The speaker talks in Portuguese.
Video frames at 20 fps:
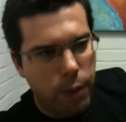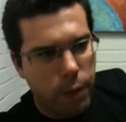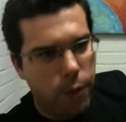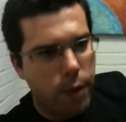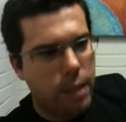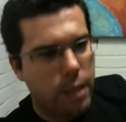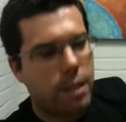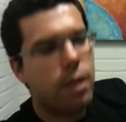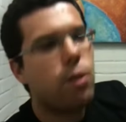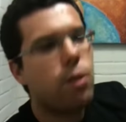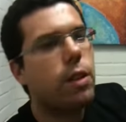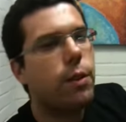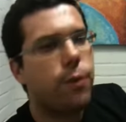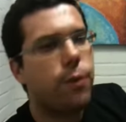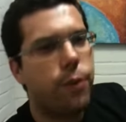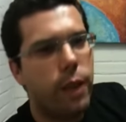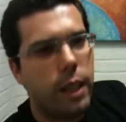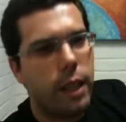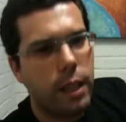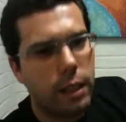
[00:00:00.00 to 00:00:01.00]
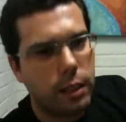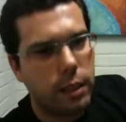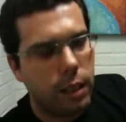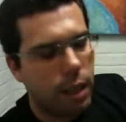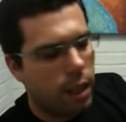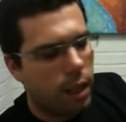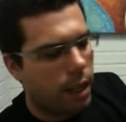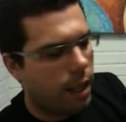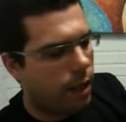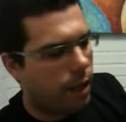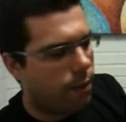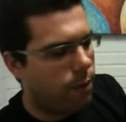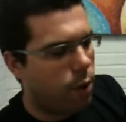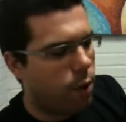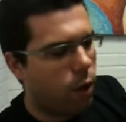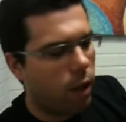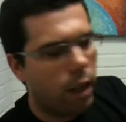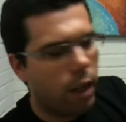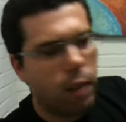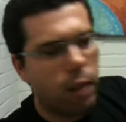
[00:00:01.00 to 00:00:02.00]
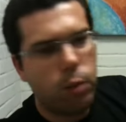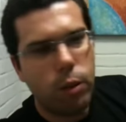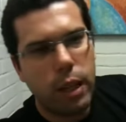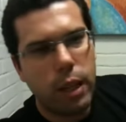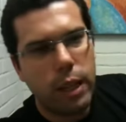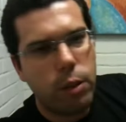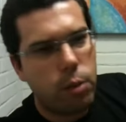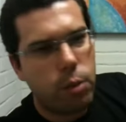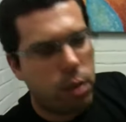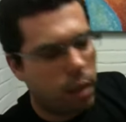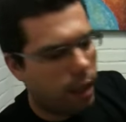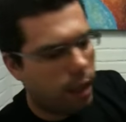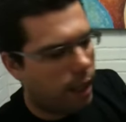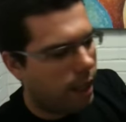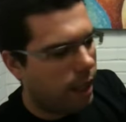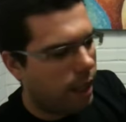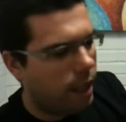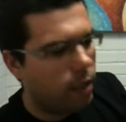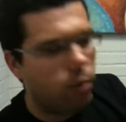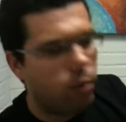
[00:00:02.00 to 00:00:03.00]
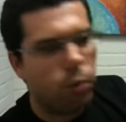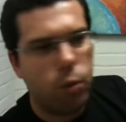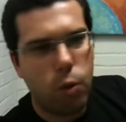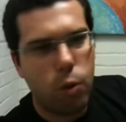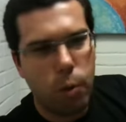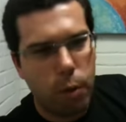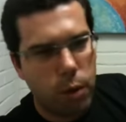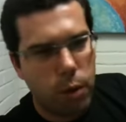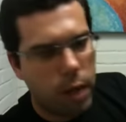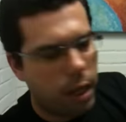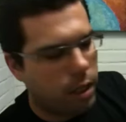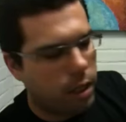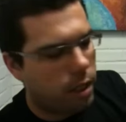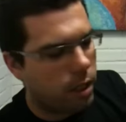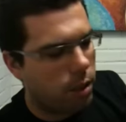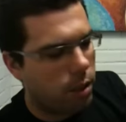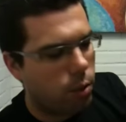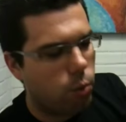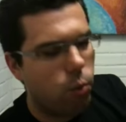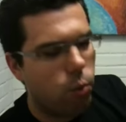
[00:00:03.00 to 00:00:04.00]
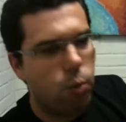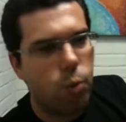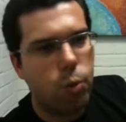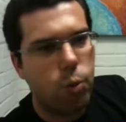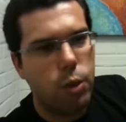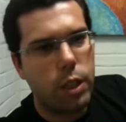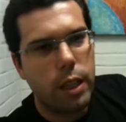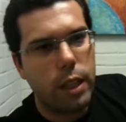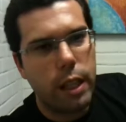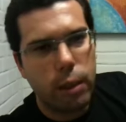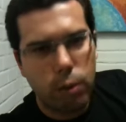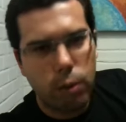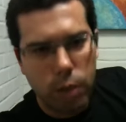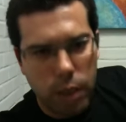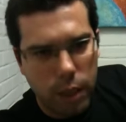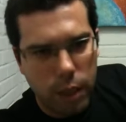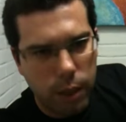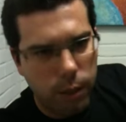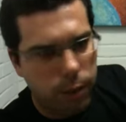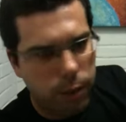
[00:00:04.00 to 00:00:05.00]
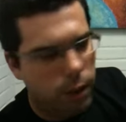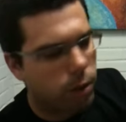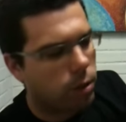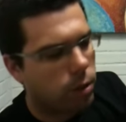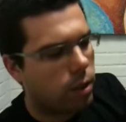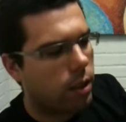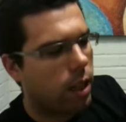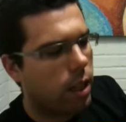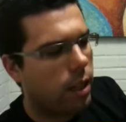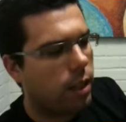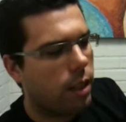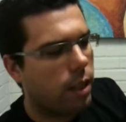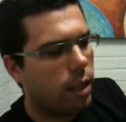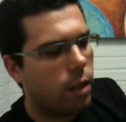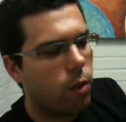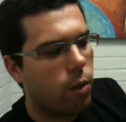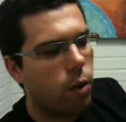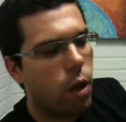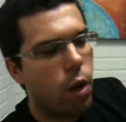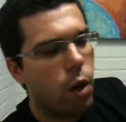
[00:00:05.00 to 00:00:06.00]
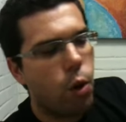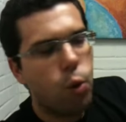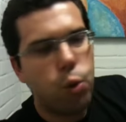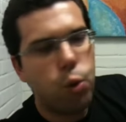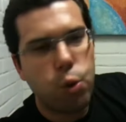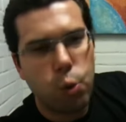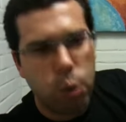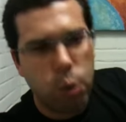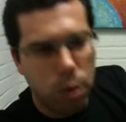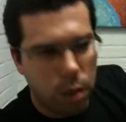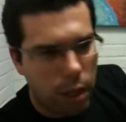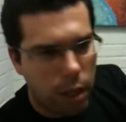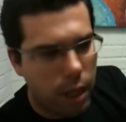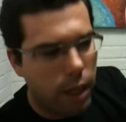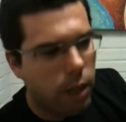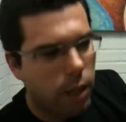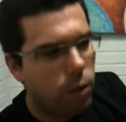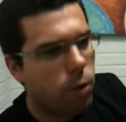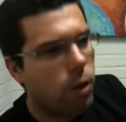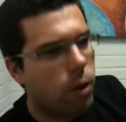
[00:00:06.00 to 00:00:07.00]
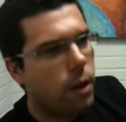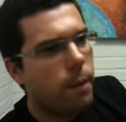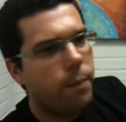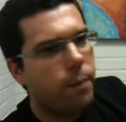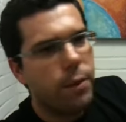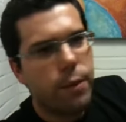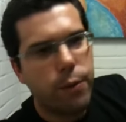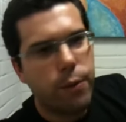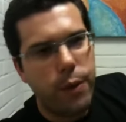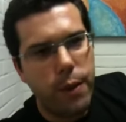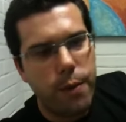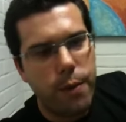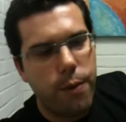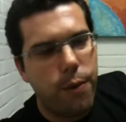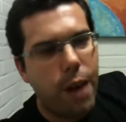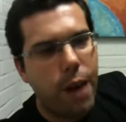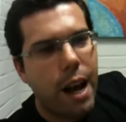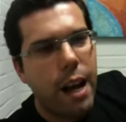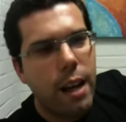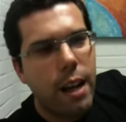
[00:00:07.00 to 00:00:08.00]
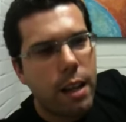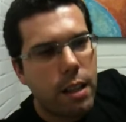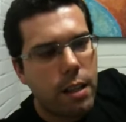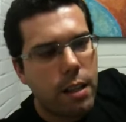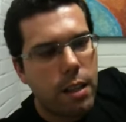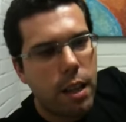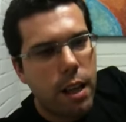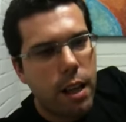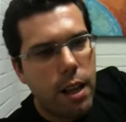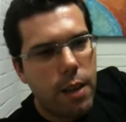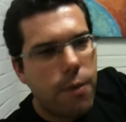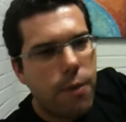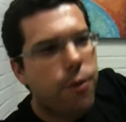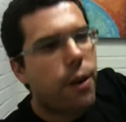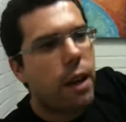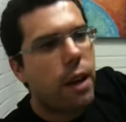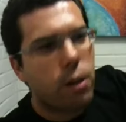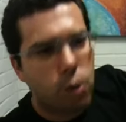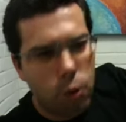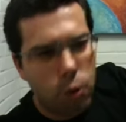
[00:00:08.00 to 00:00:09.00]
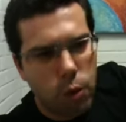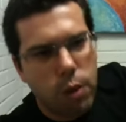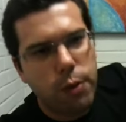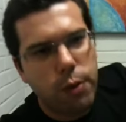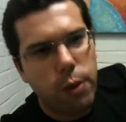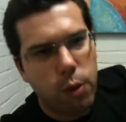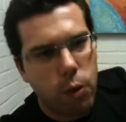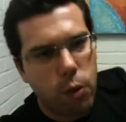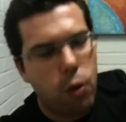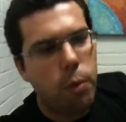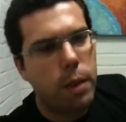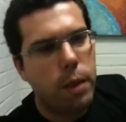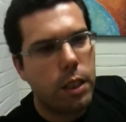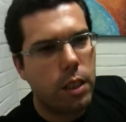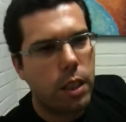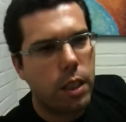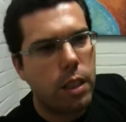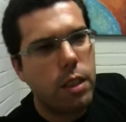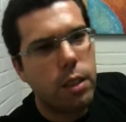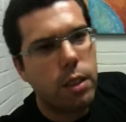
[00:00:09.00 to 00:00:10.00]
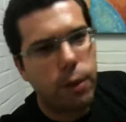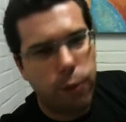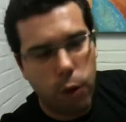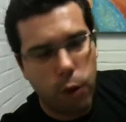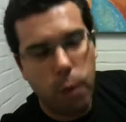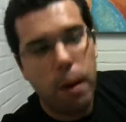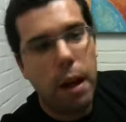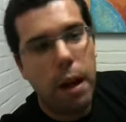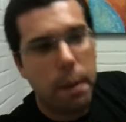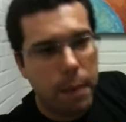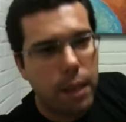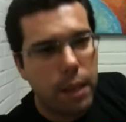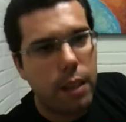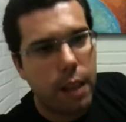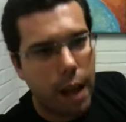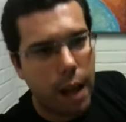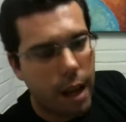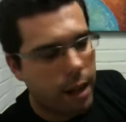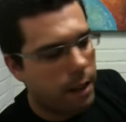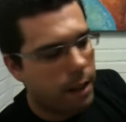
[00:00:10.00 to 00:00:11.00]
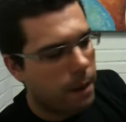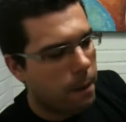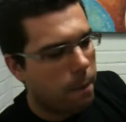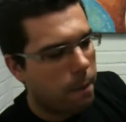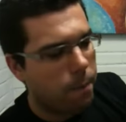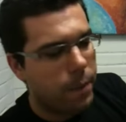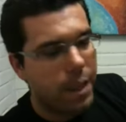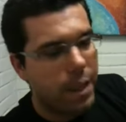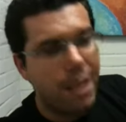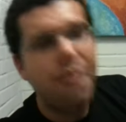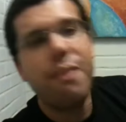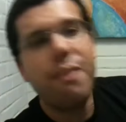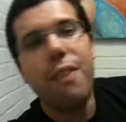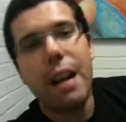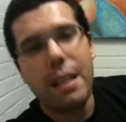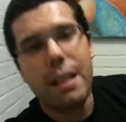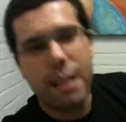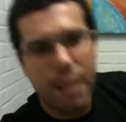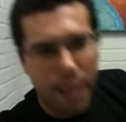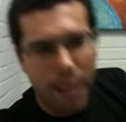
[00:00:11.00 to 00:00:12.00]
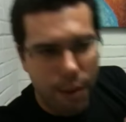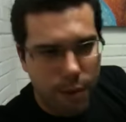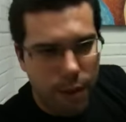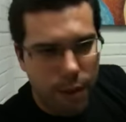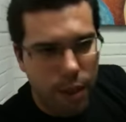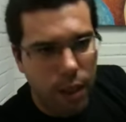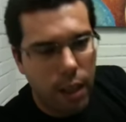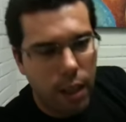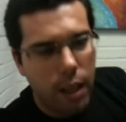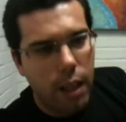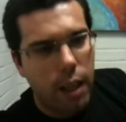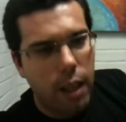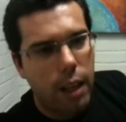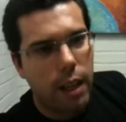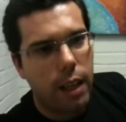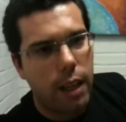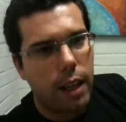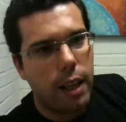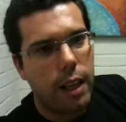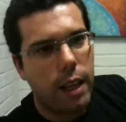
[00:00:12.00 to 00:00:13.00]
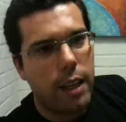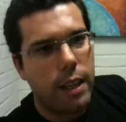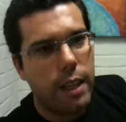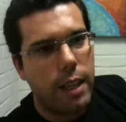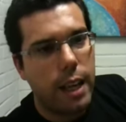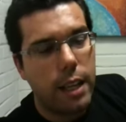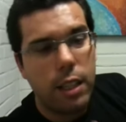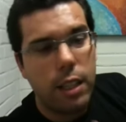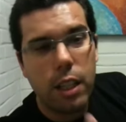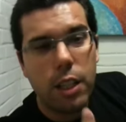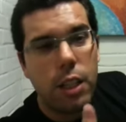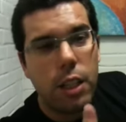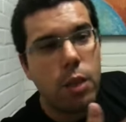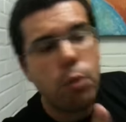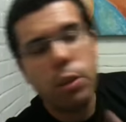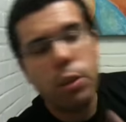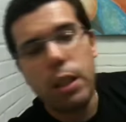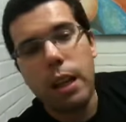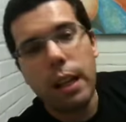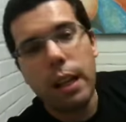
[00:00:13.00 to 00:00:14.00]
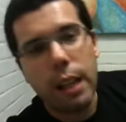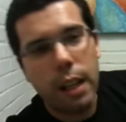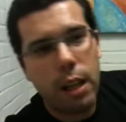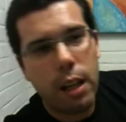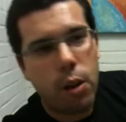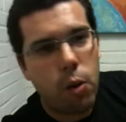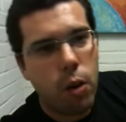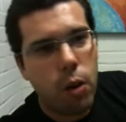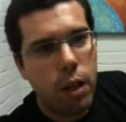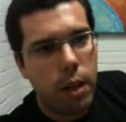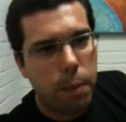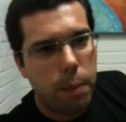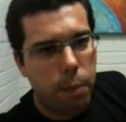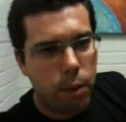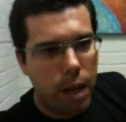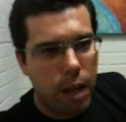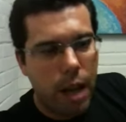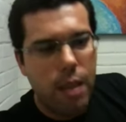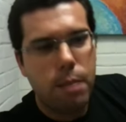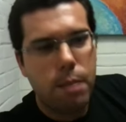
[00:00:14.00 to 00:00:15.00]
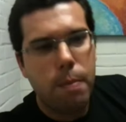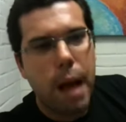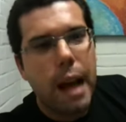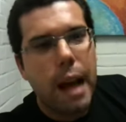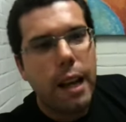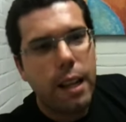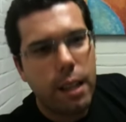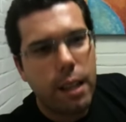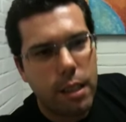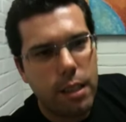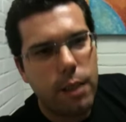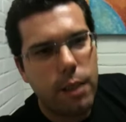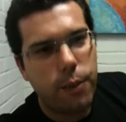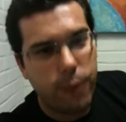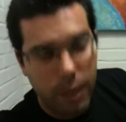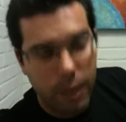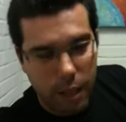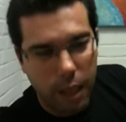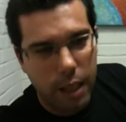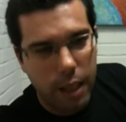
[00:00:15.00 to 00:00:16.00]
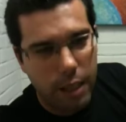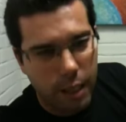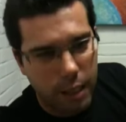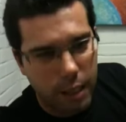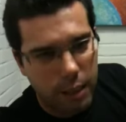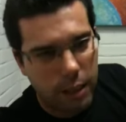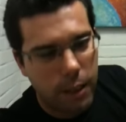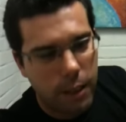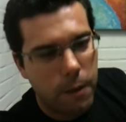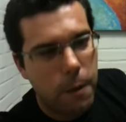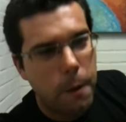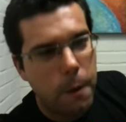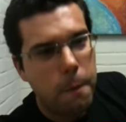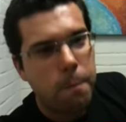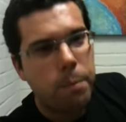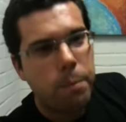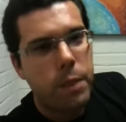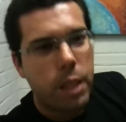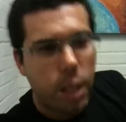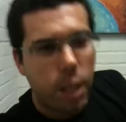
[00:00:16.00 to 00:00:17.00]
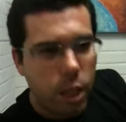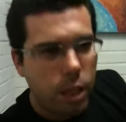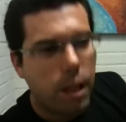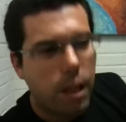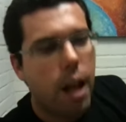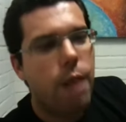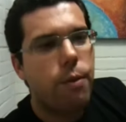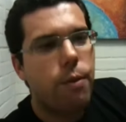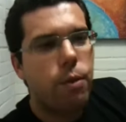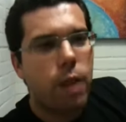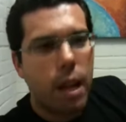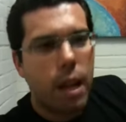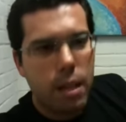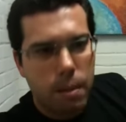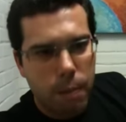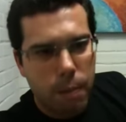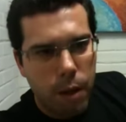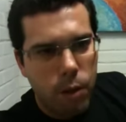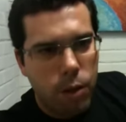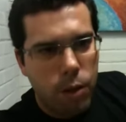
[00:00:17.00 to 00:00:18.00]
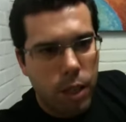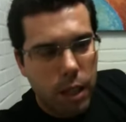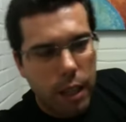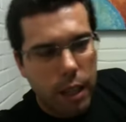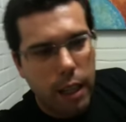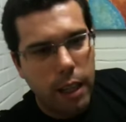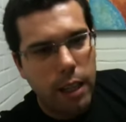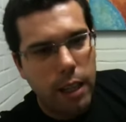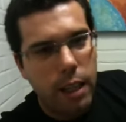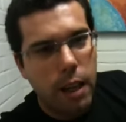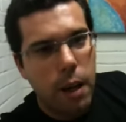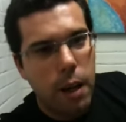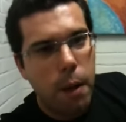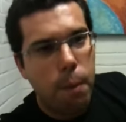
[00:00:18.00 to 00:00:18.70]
fazer o que fez, é, violando a lei do silêncio, como eu já disse, o, o, direito de ir e vir do cidadão, o sossego, enfim, várias infrações foram cometidas de forma arbitrária invasiva é, e a gente não tinha quem recorrer, porque as máquinas de fiscalização estavam nas mãos de quem,